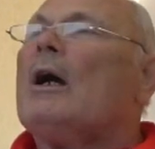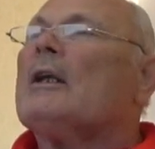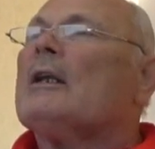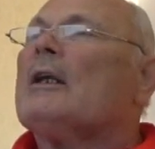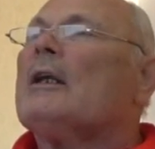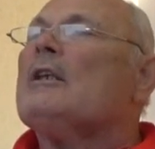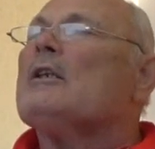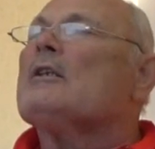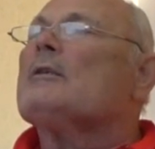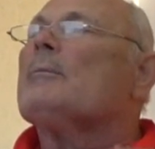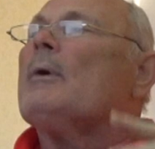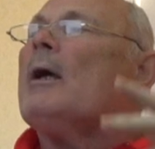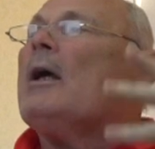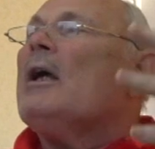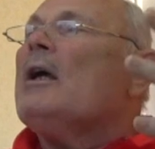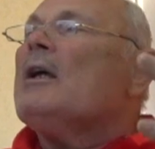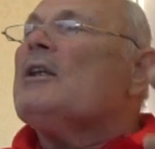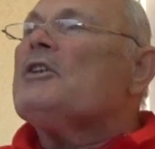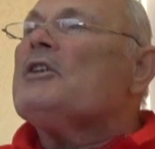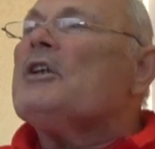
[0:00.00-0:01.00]
организма.
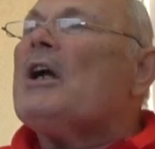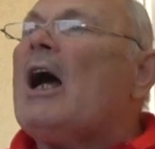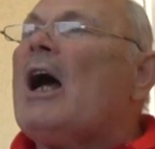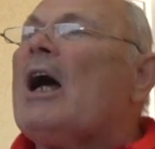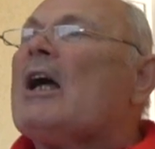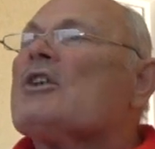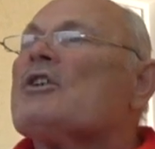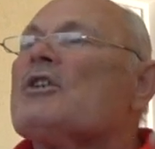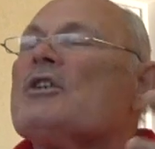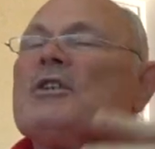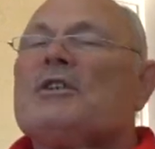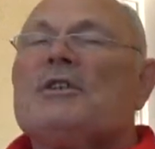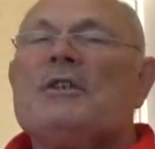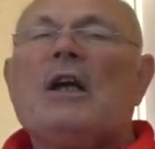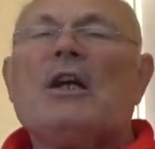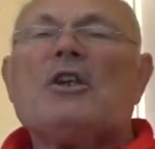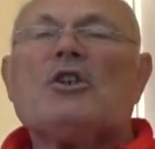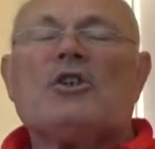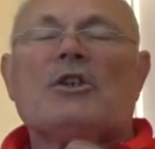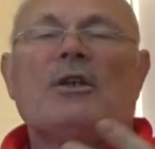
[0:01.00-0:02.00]
Тяжесть.
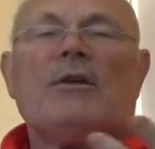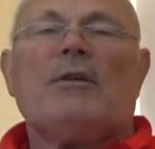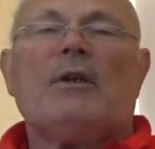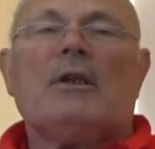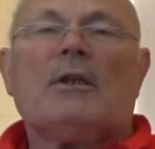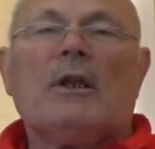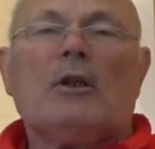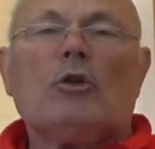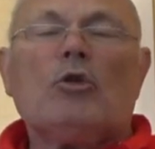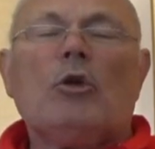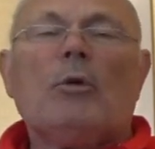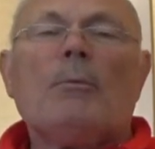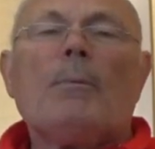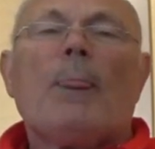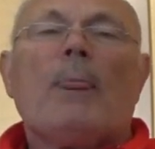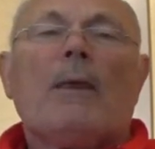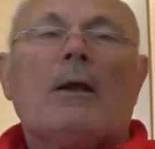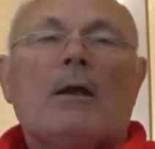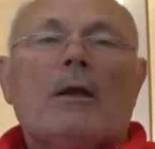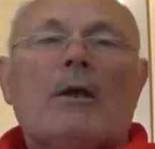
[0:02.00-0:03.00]
Тяжесть говорит о
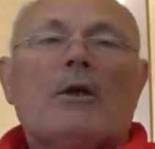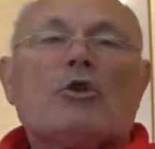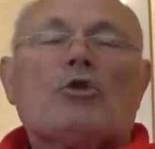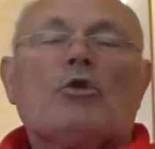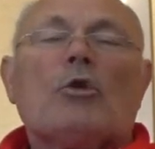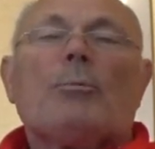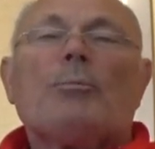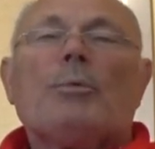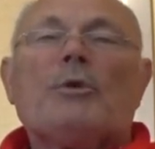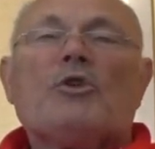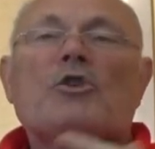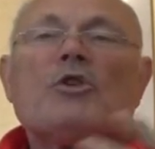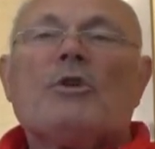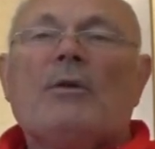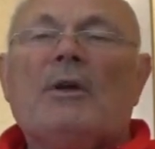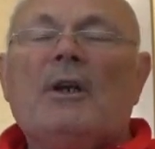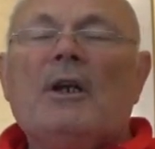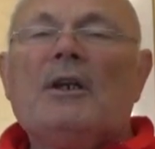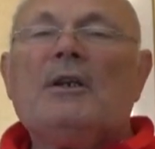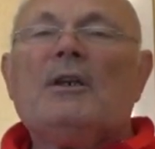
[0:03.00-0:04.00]
том, что
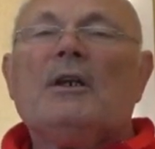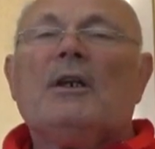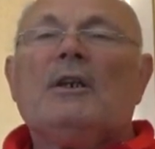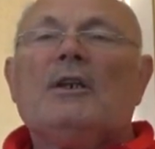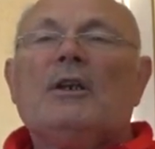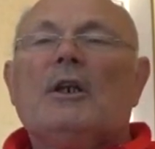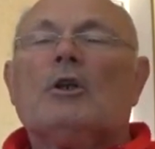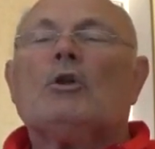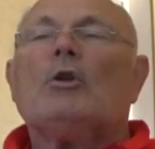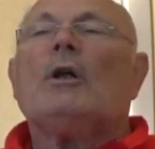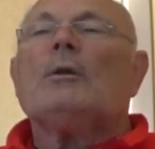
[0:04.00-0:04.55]
пищеварения нет.